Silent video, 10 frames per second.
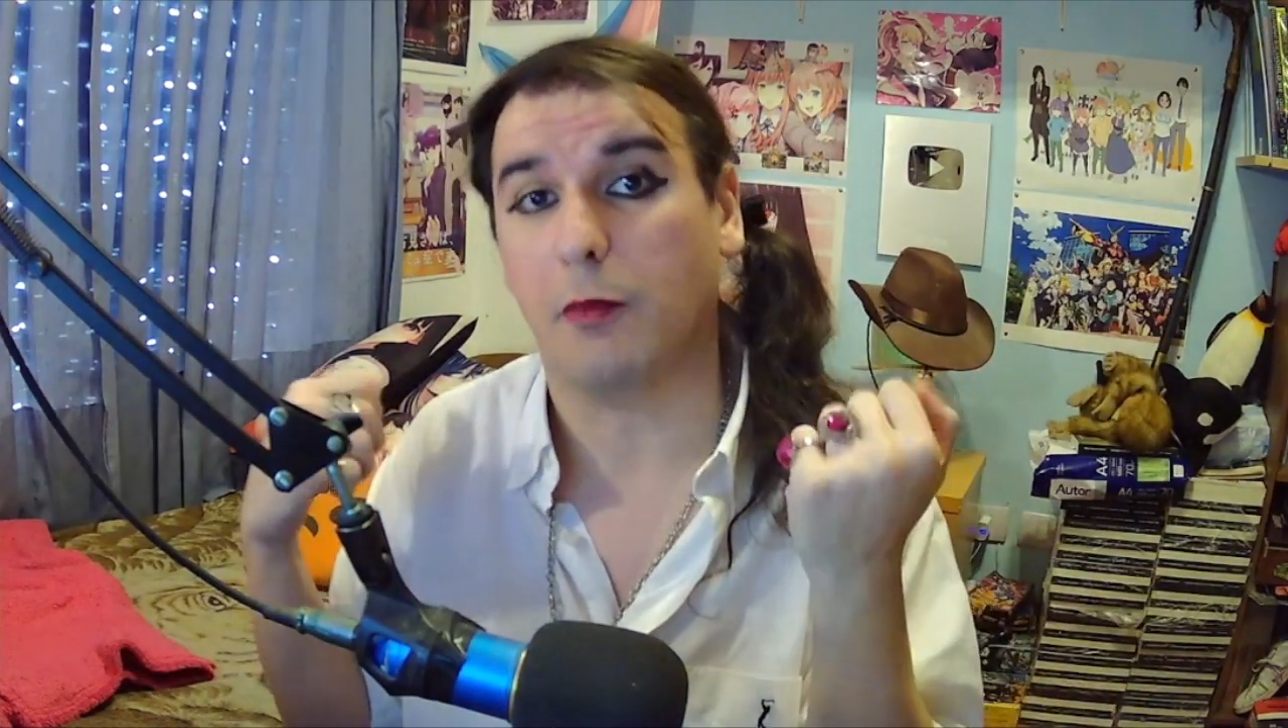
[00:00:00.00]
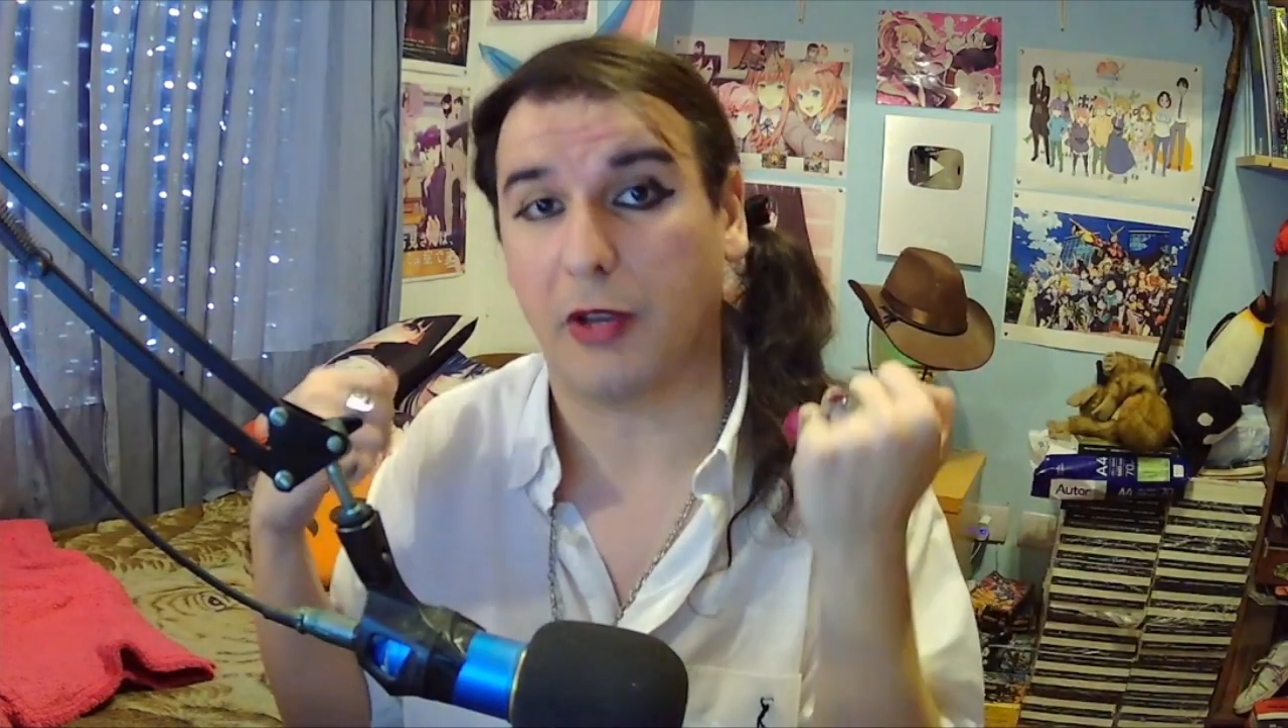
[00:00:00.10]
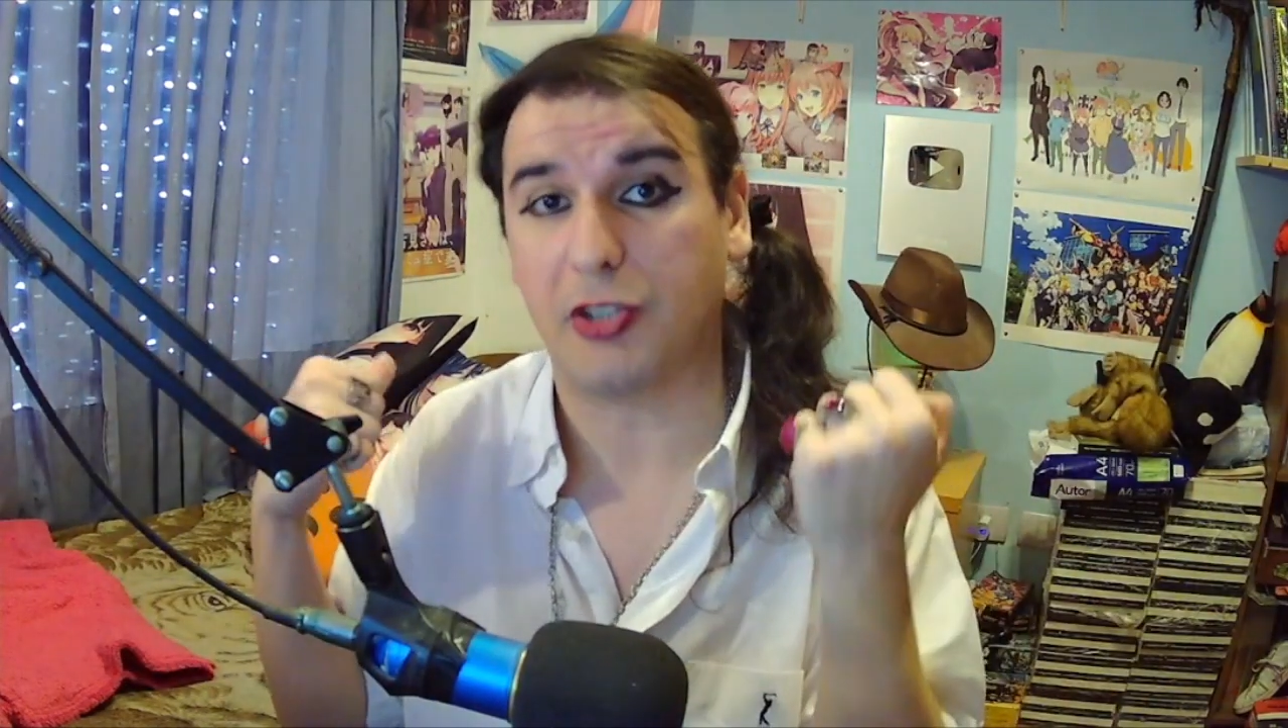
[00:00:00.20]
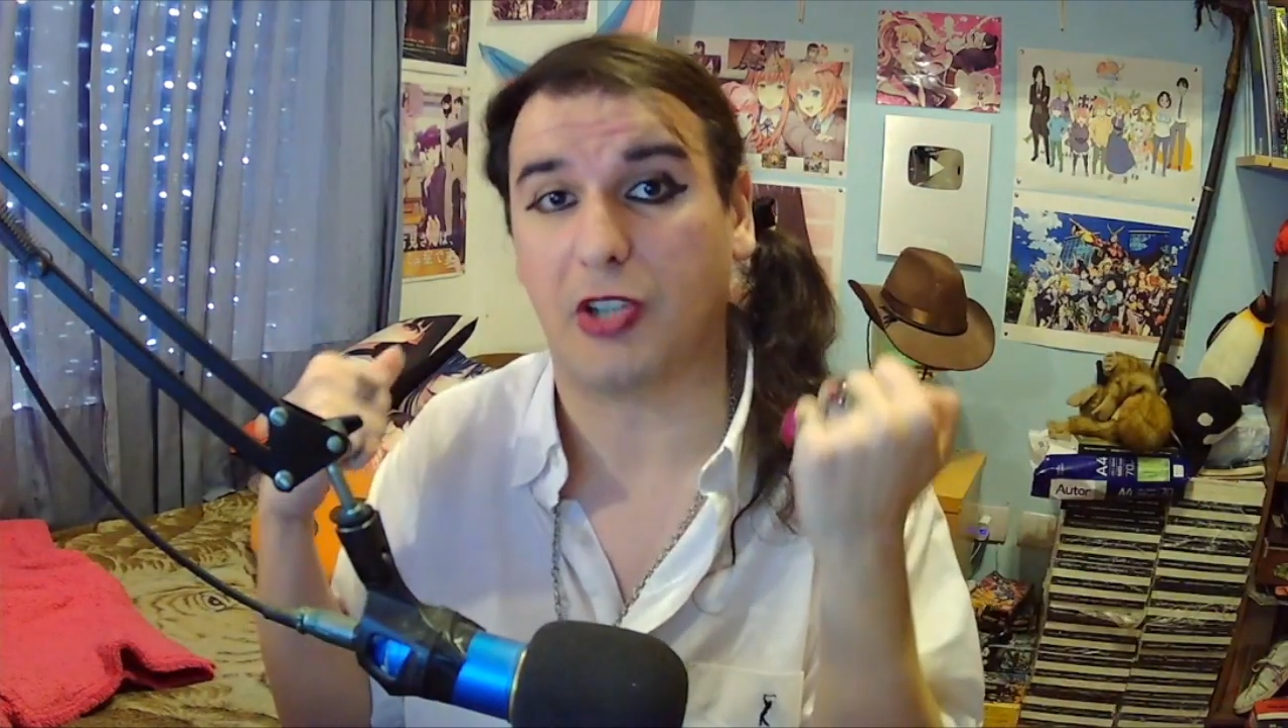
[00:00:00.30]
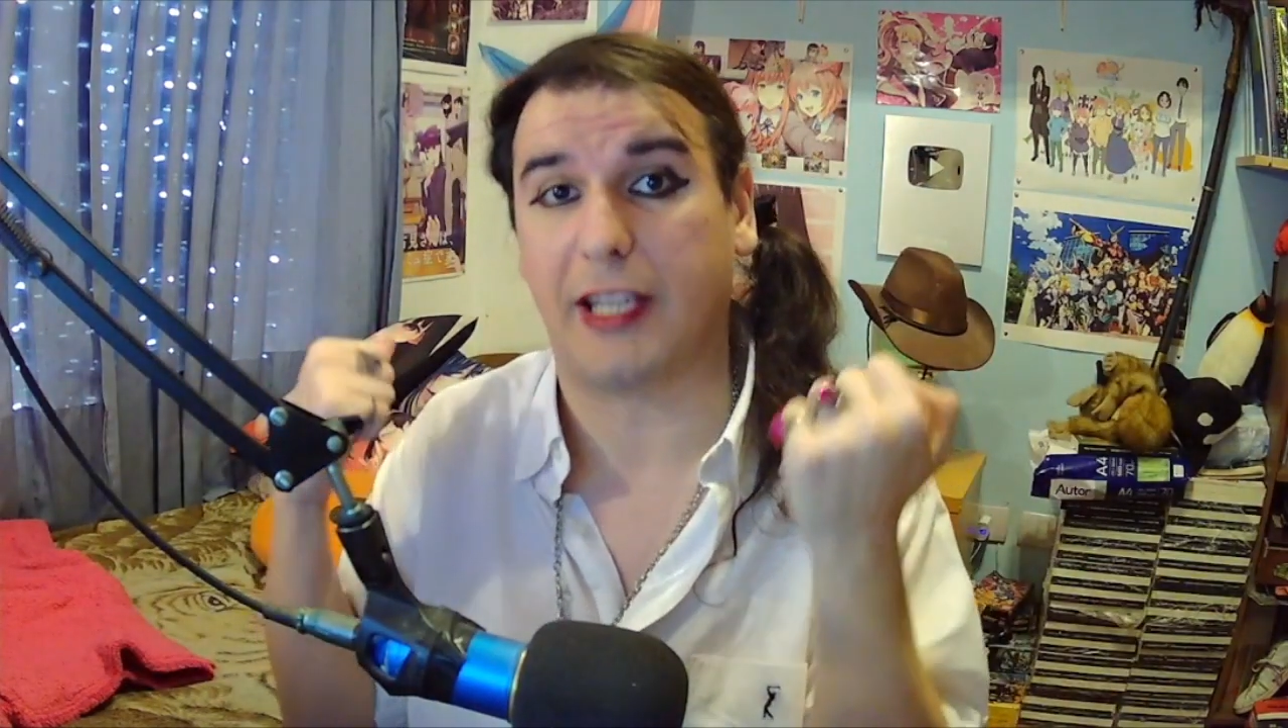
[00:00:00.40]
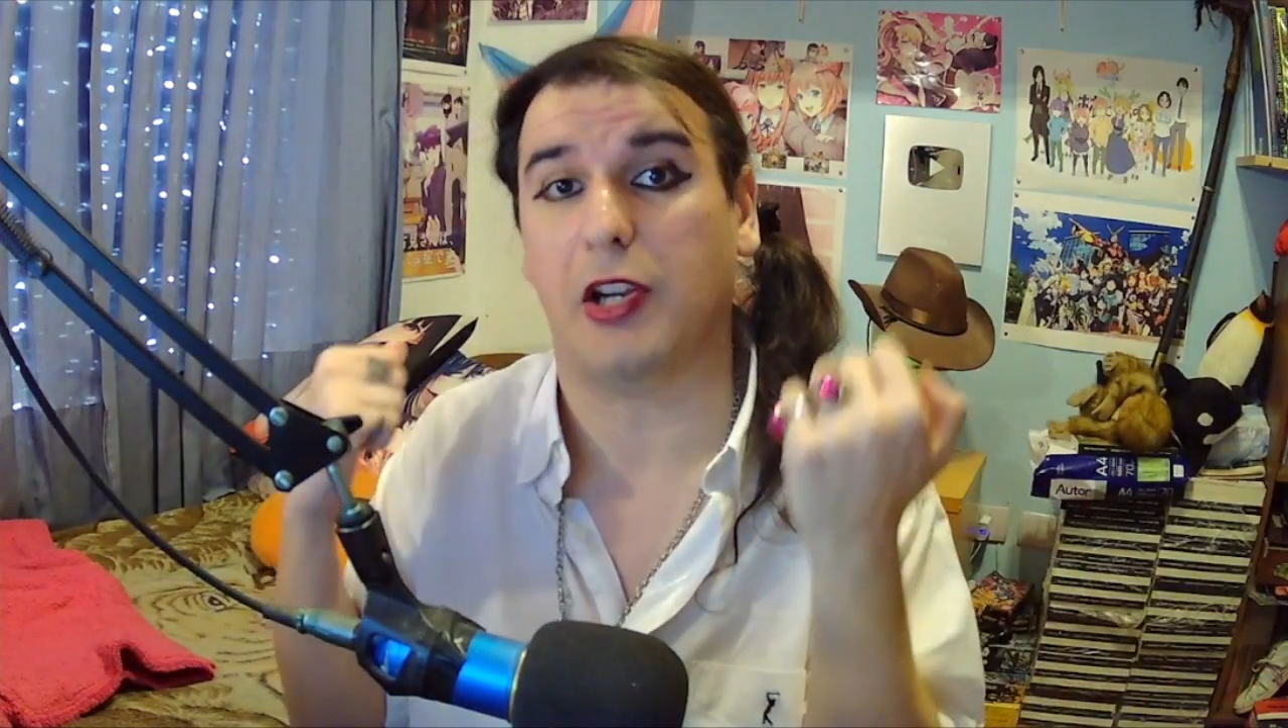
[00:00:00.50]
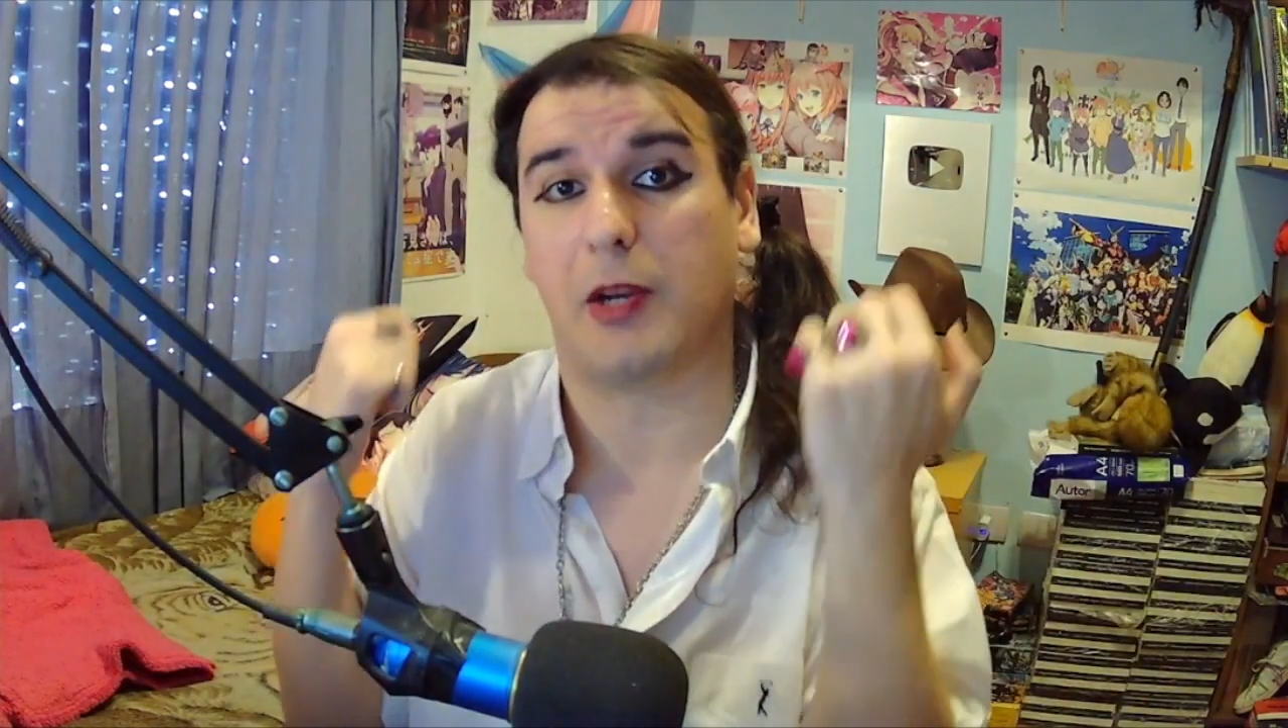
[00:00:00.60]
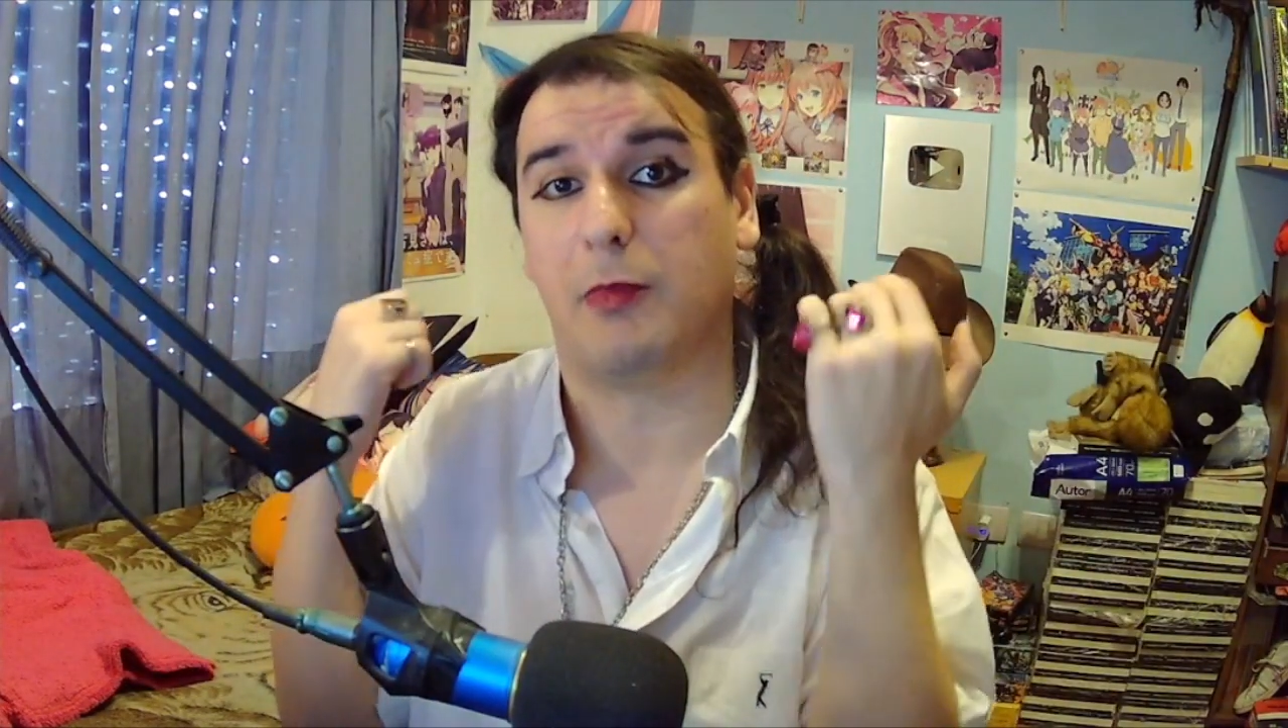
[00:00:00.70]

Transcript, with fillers: y por eso las quiero